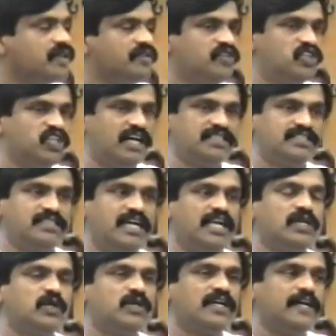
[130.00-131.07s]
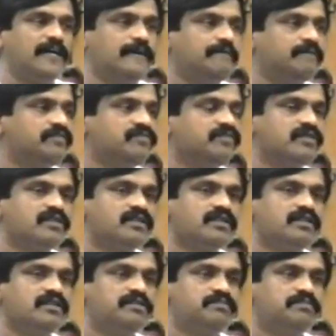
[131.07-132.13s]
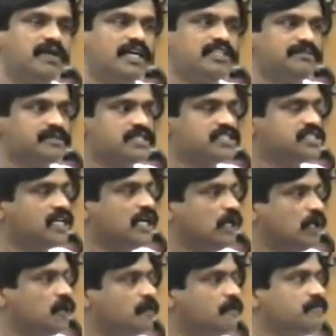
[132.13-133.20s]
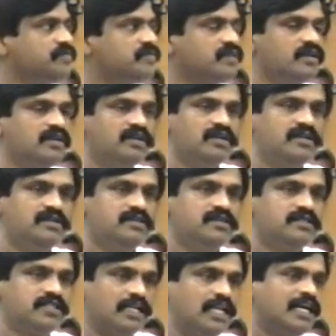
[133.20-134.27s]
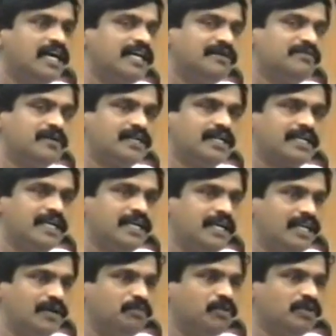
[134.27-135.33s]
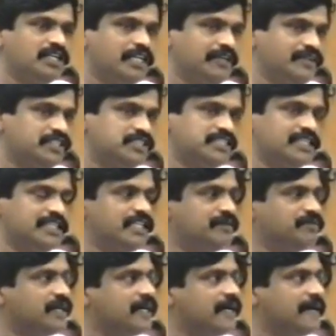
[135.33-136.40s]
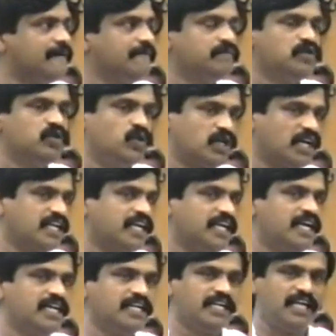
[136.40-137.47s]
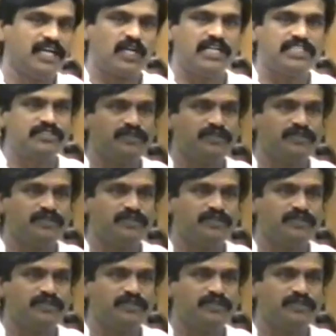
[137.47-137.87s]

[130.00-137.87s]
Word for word: విద్యార్థి నాయకుడిగా ప్రాథమిక స్థాయిలో తెలంగాణ పట్ల గేయాల పోటీ నిర్వహించిన సందర్భంగా ఒక గేయాన్ని నేను రాసి